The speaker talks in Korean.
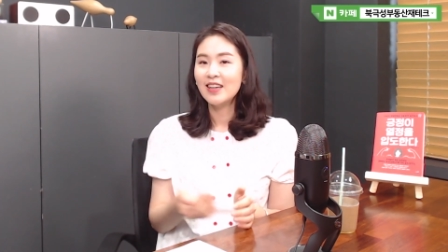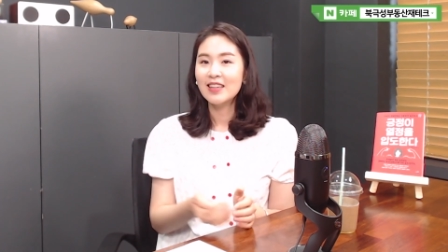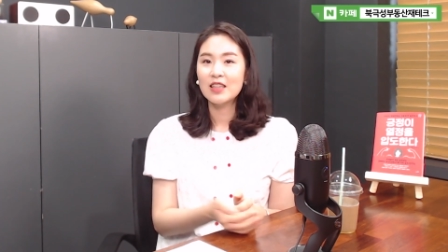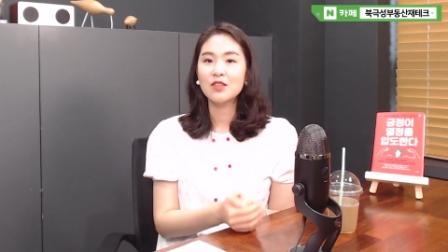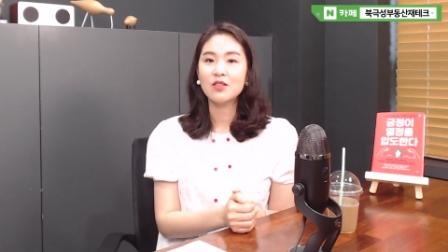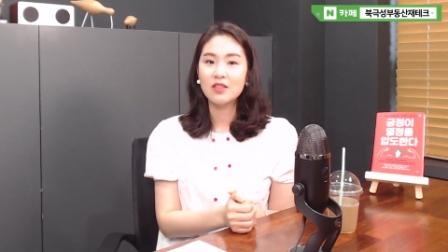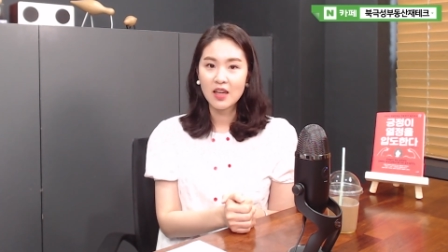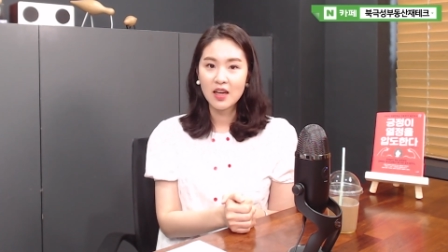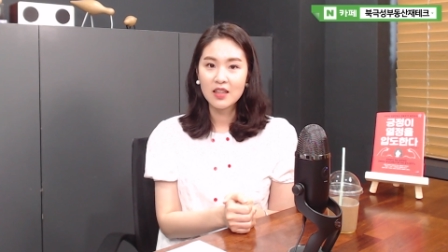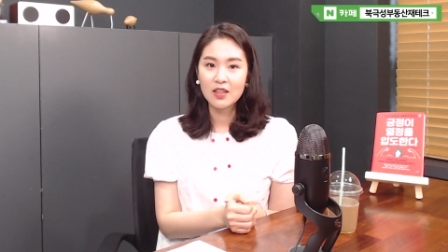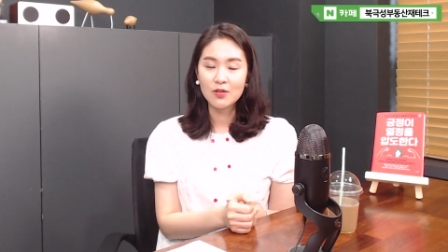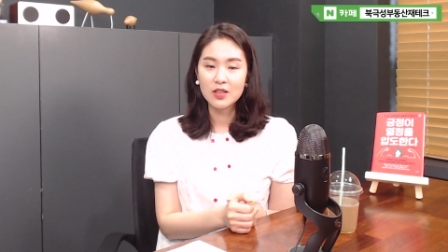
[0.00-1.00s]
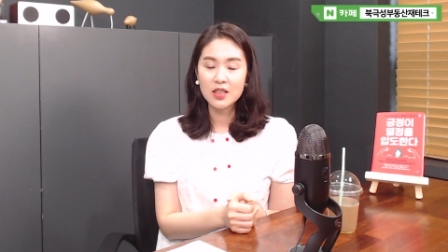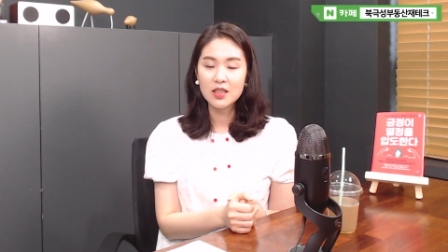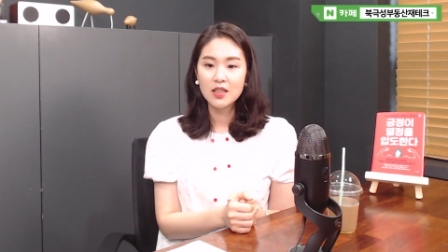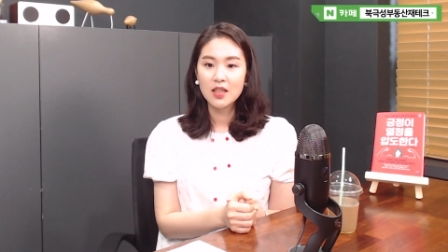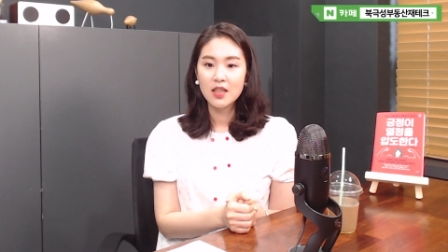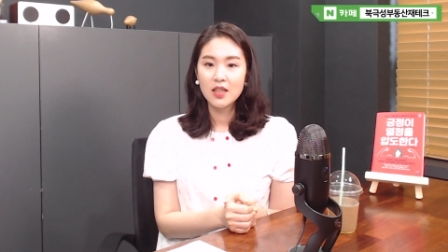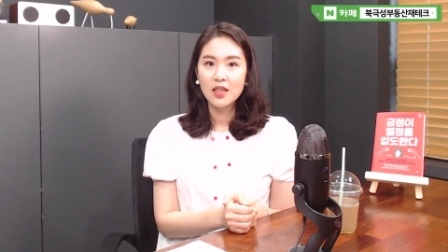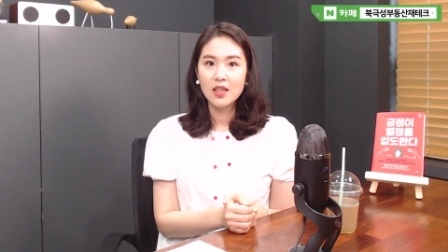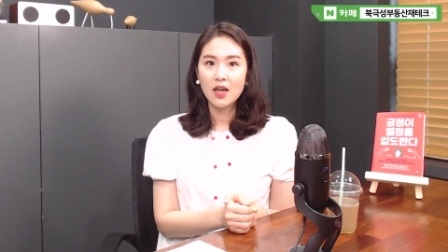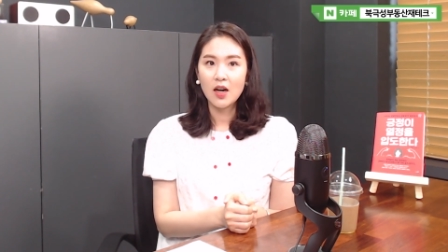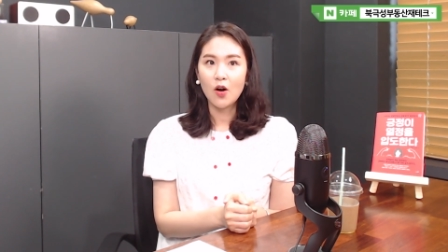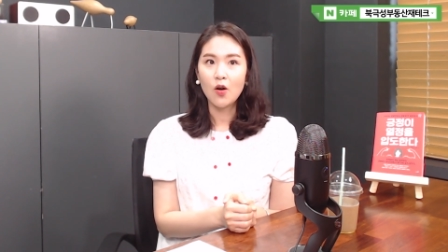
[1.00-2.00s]
그래서 그냥 이거는
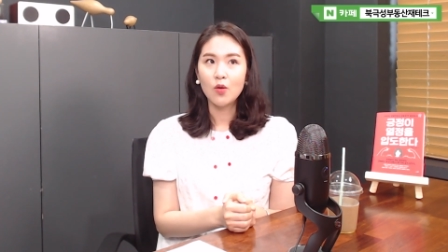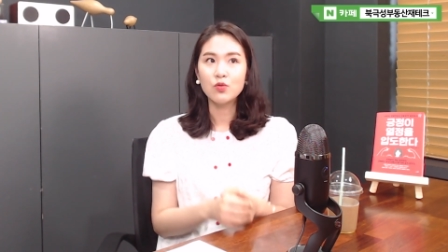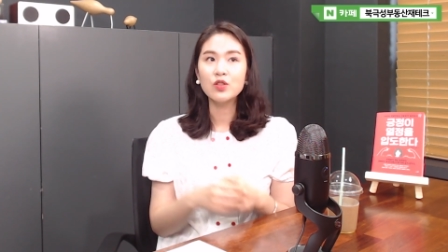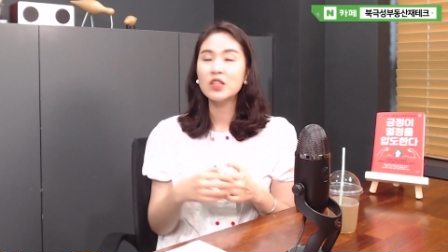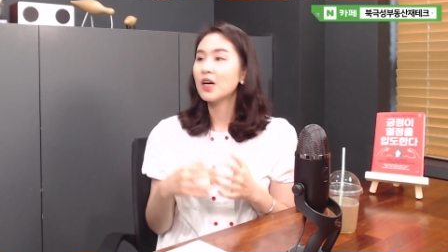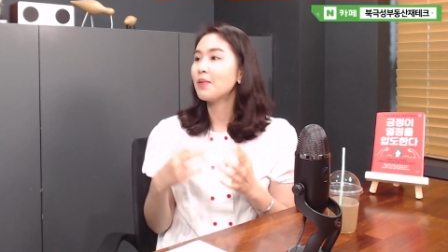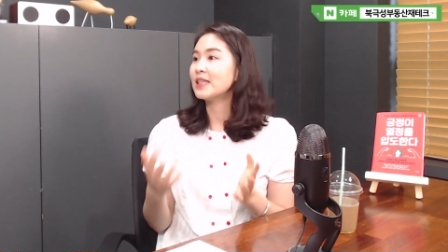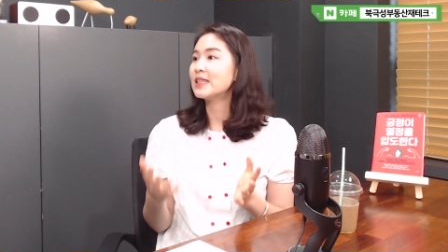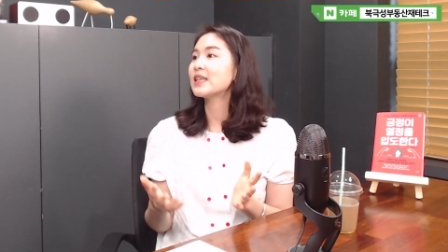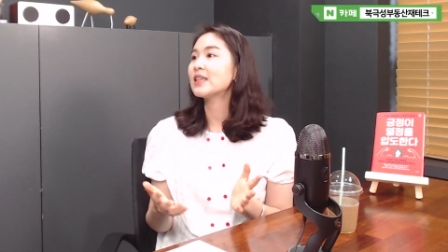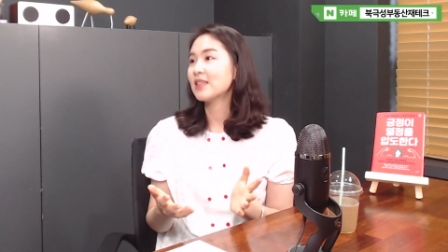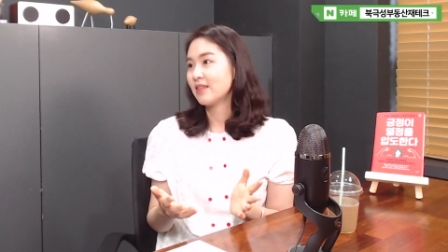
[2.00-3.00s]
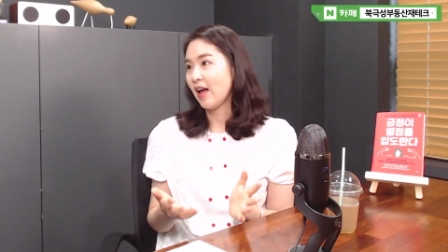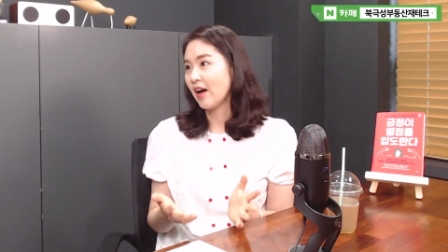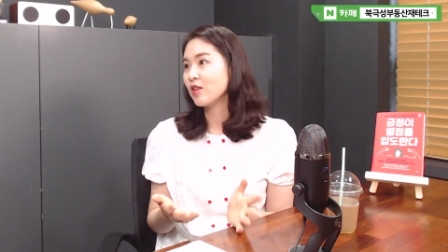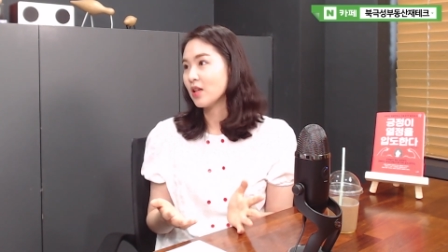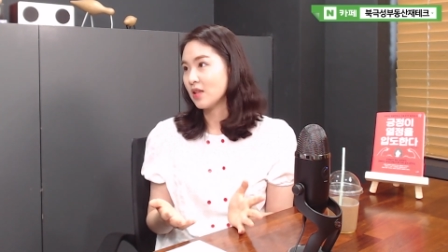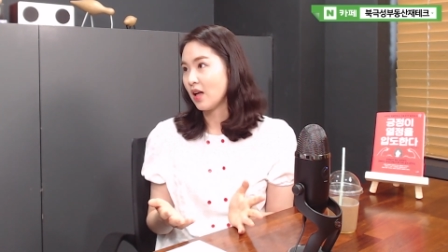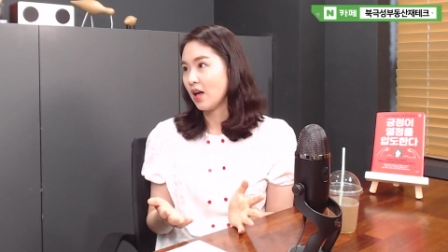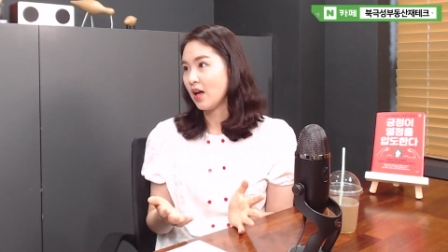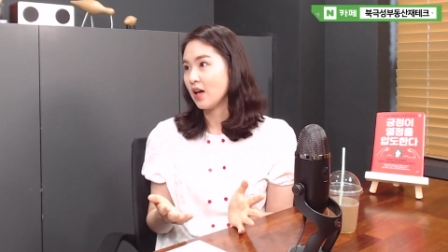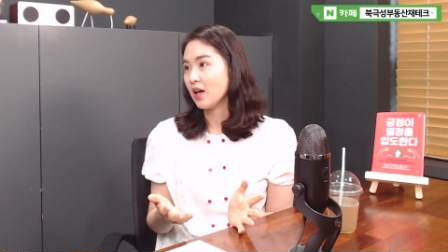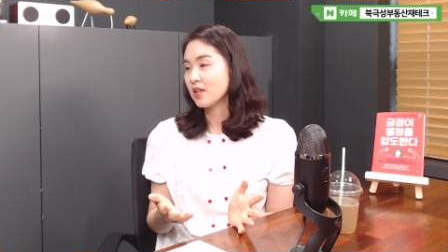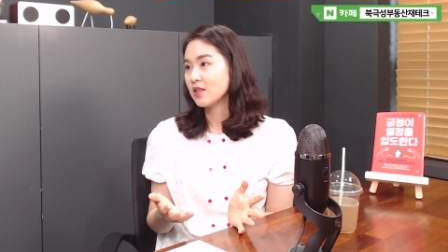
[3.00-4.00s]
문제가 발생하는 게 당연하다.